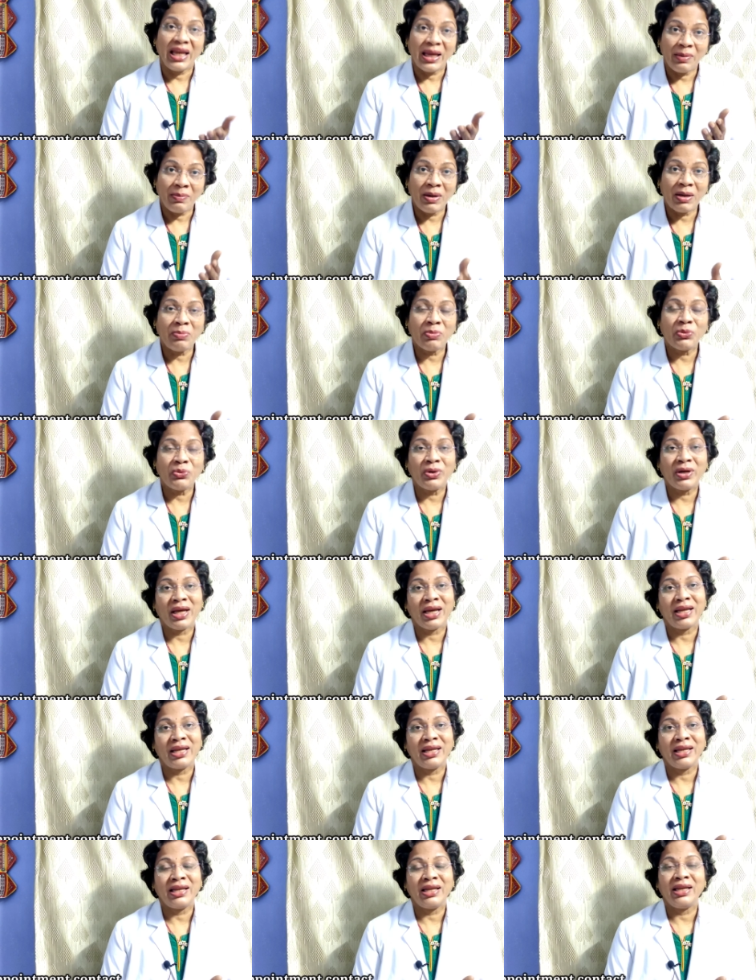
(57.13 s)
ఏమేమి
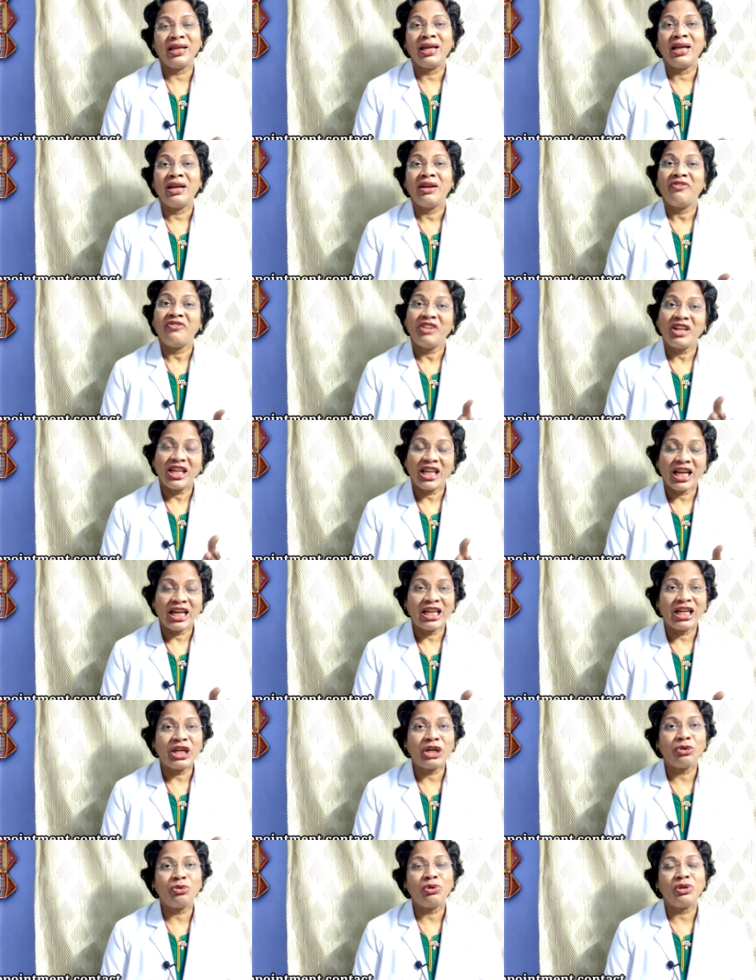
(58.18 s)
ఉంటాయి
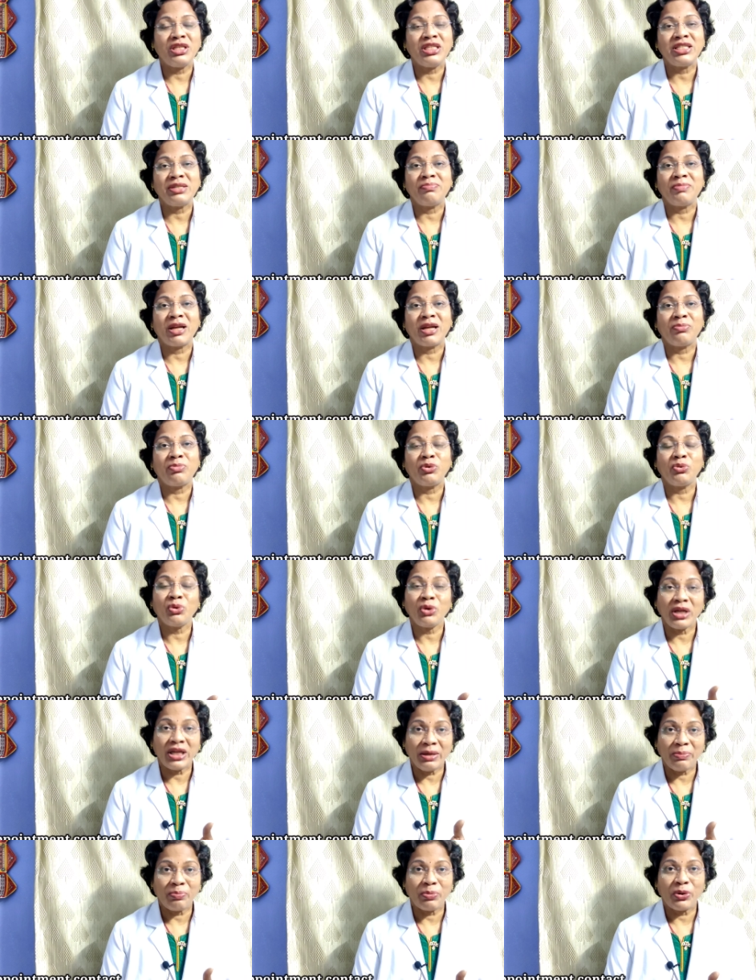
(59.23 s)
వీటన్నిటి గురించి మనము
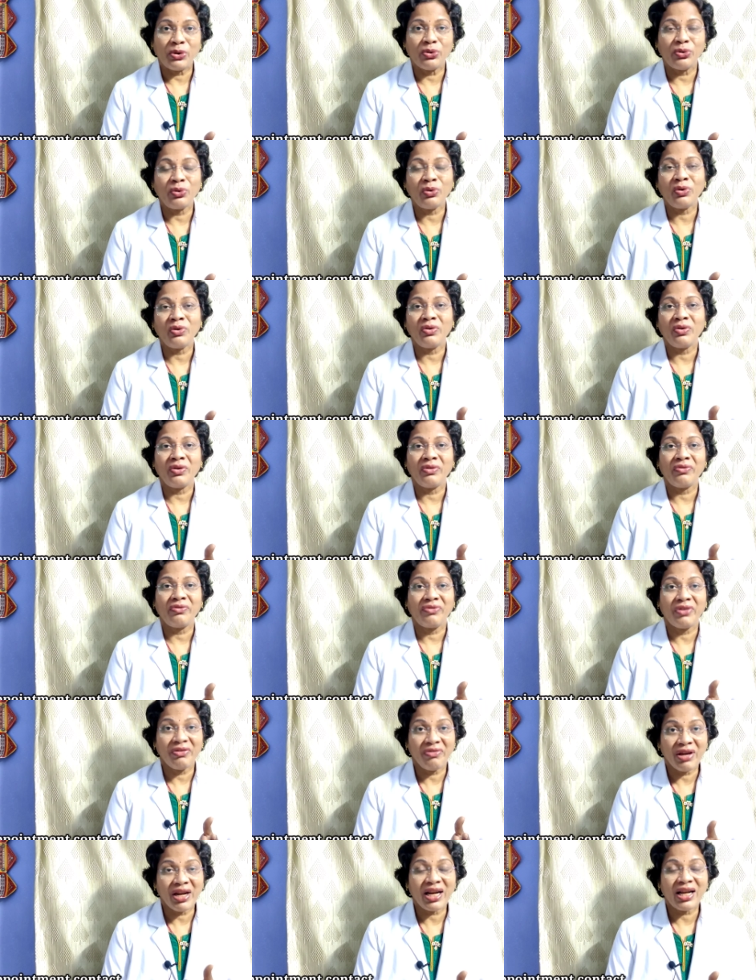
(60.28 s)
ఇప్పుడు
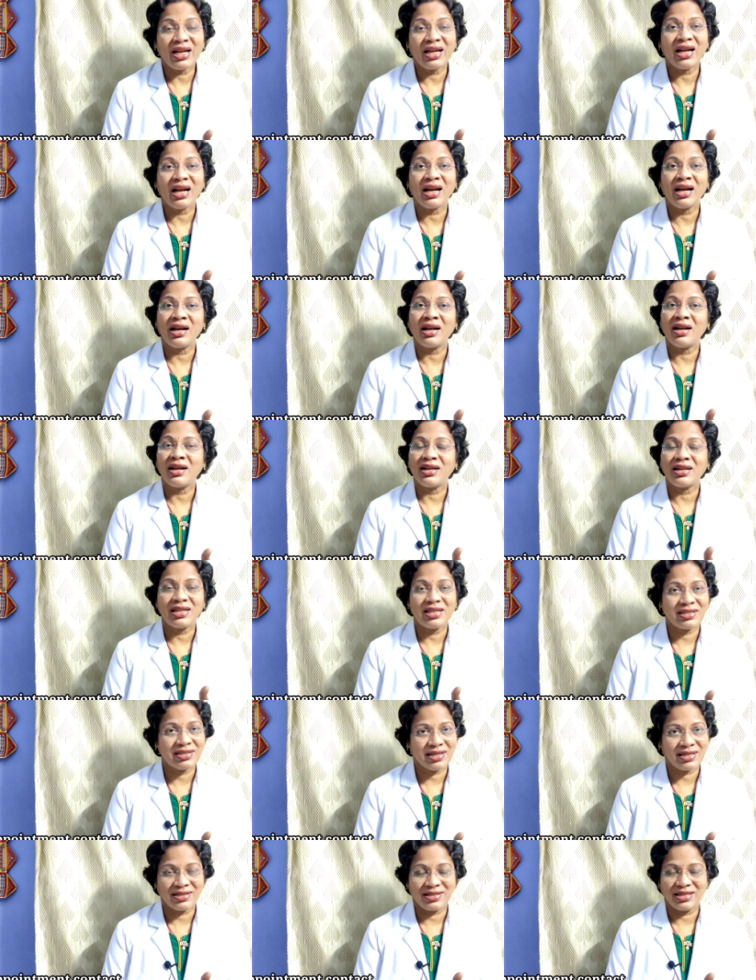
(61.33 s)
వివరంగా
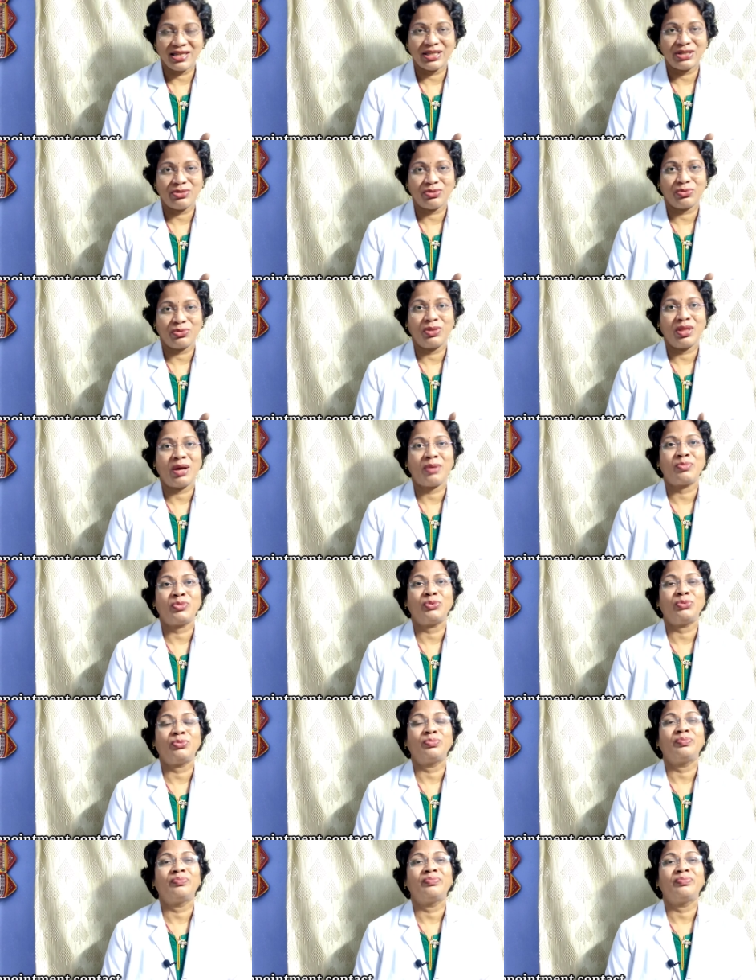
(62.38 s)
డిస్కస్ చేసుకుందాము